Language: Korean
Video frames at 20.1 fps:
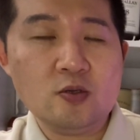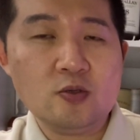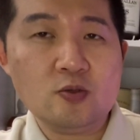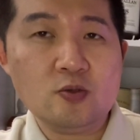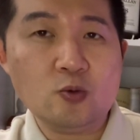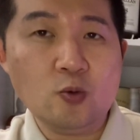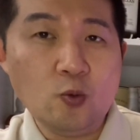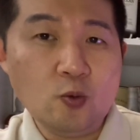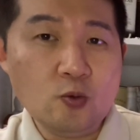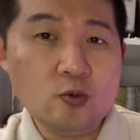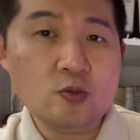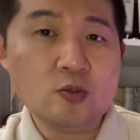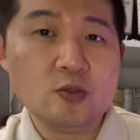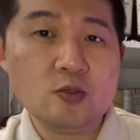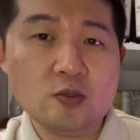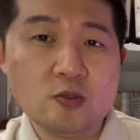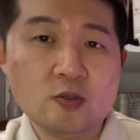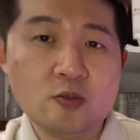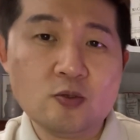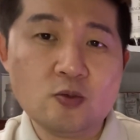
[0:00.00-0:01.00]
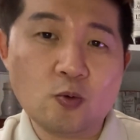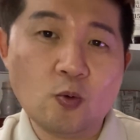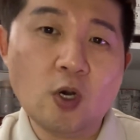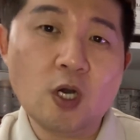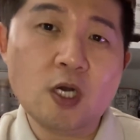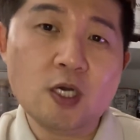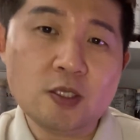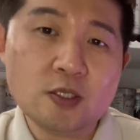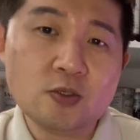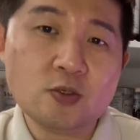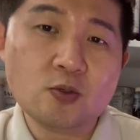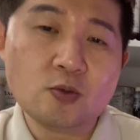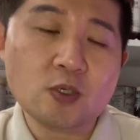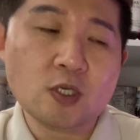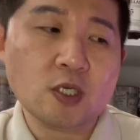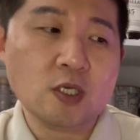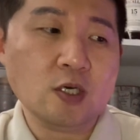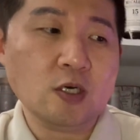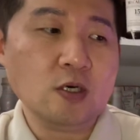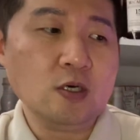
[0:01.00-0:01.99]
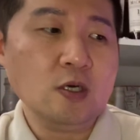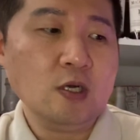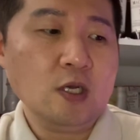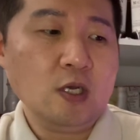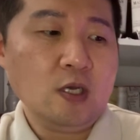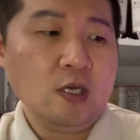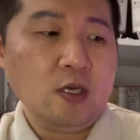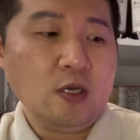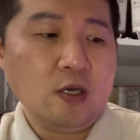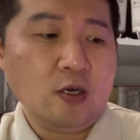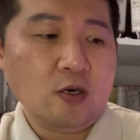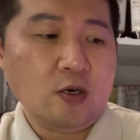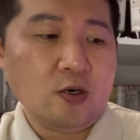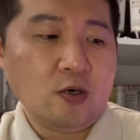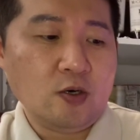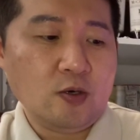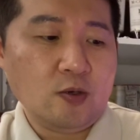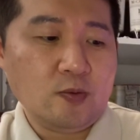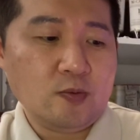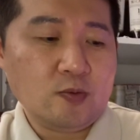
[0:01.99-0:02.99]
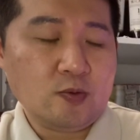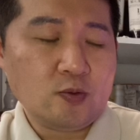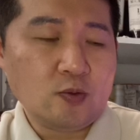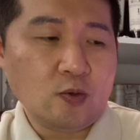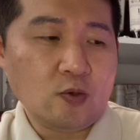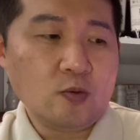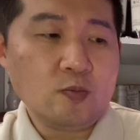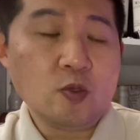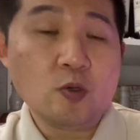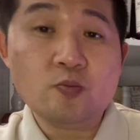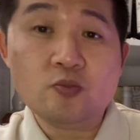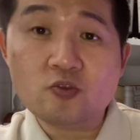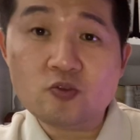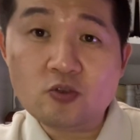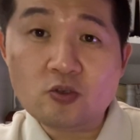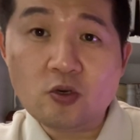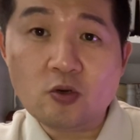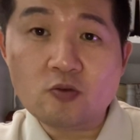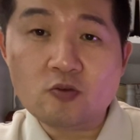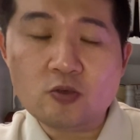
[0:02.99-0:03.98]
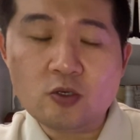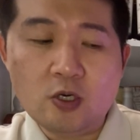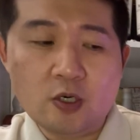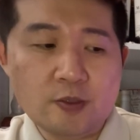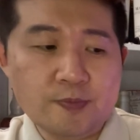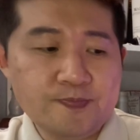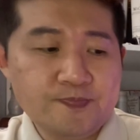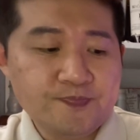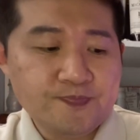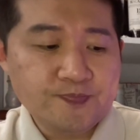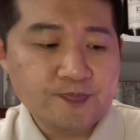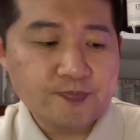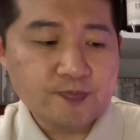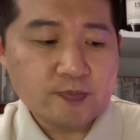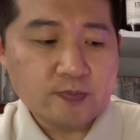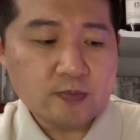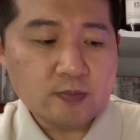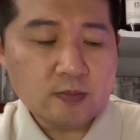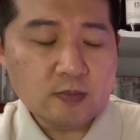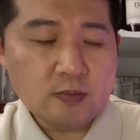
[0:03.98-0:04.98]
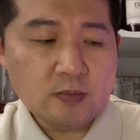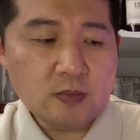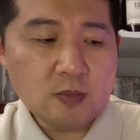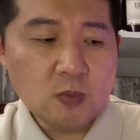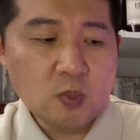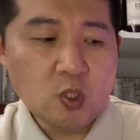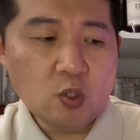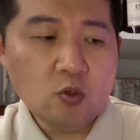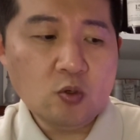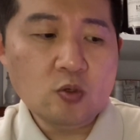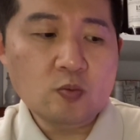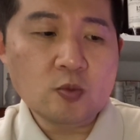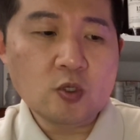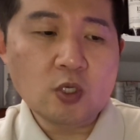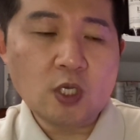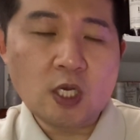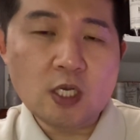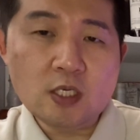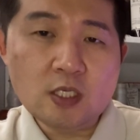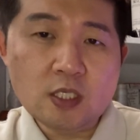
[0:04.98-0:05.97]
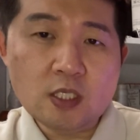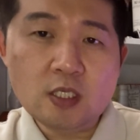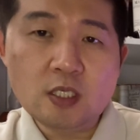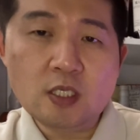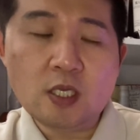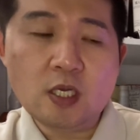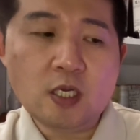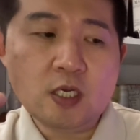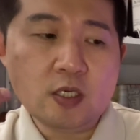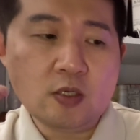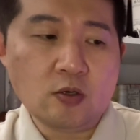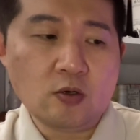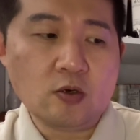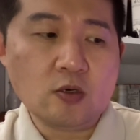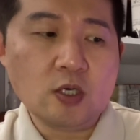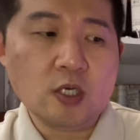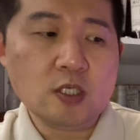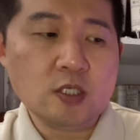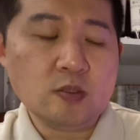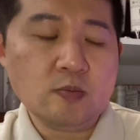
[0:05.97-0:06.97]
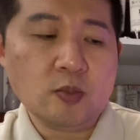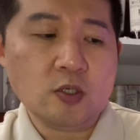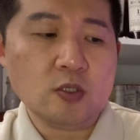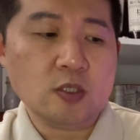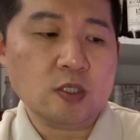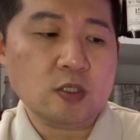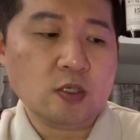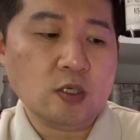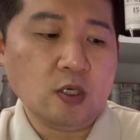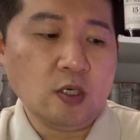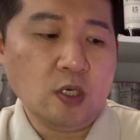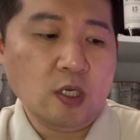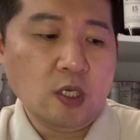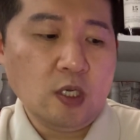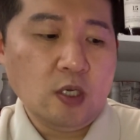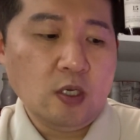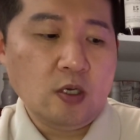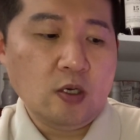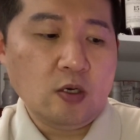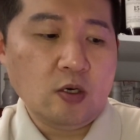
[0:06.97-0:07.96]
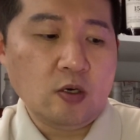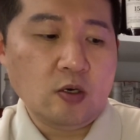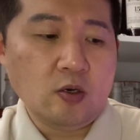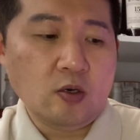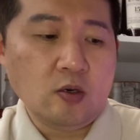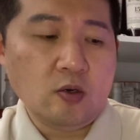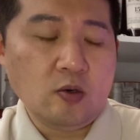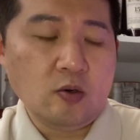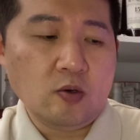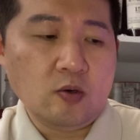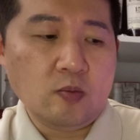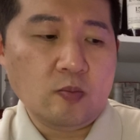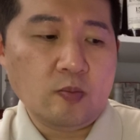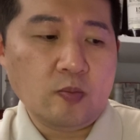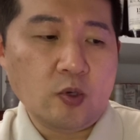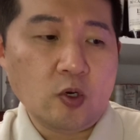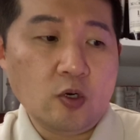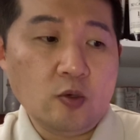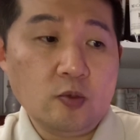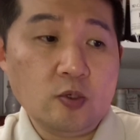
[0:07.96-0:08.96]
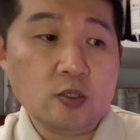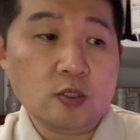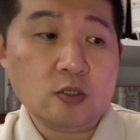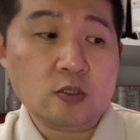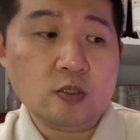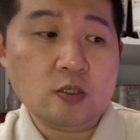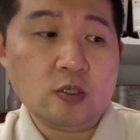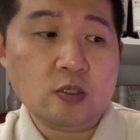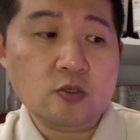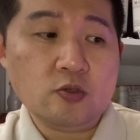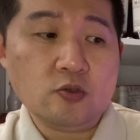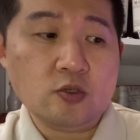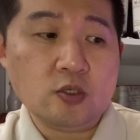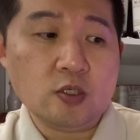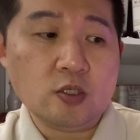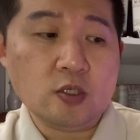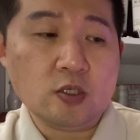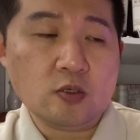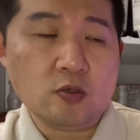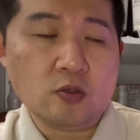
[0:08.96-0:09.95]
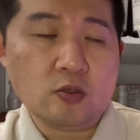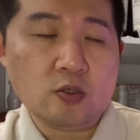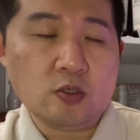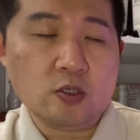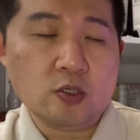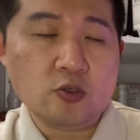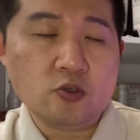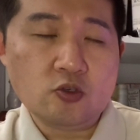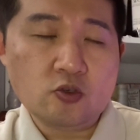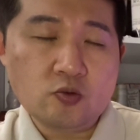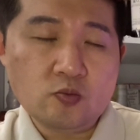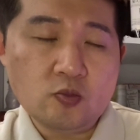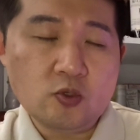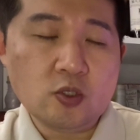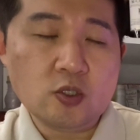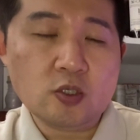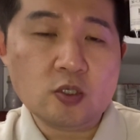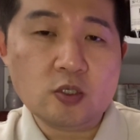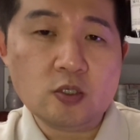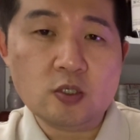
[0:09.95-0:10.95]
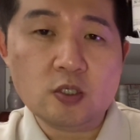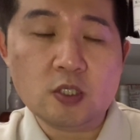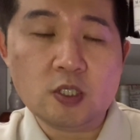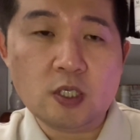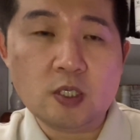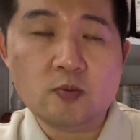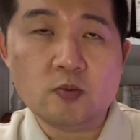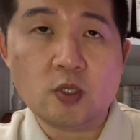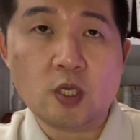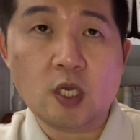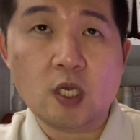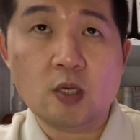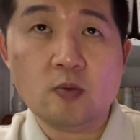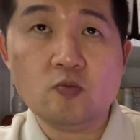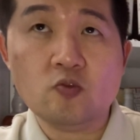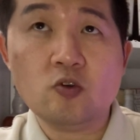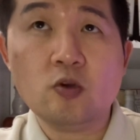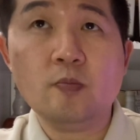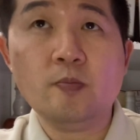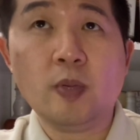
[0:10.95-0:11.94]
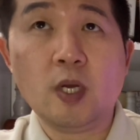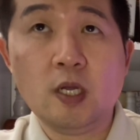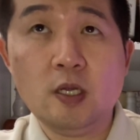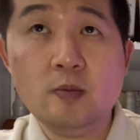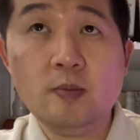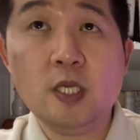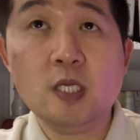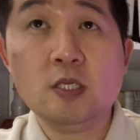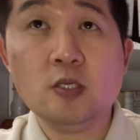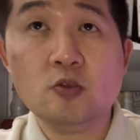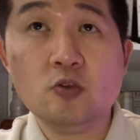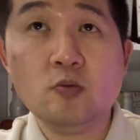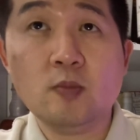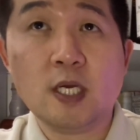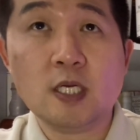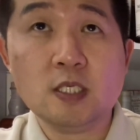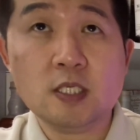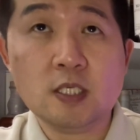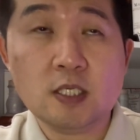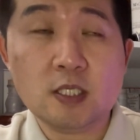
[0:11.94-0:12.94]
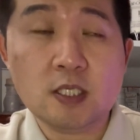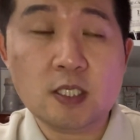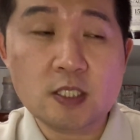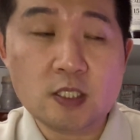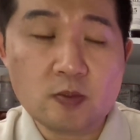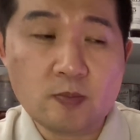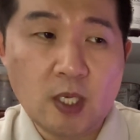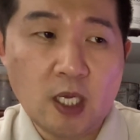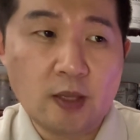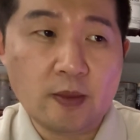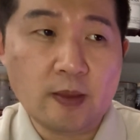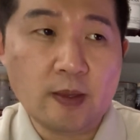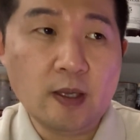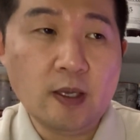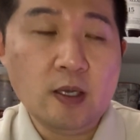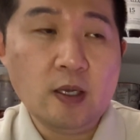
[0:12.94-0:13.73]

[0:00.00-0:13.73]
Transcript: 좋은 좋아하는 쪽이에요. 어, 조금 더 부드럽고요. 조금 더 향기나 여러 가지 면에서 어, 벌번에서 느낄 수 있는 것들이 충분히 느끼기 때문에 물론 발베니도 맛있긴 하지만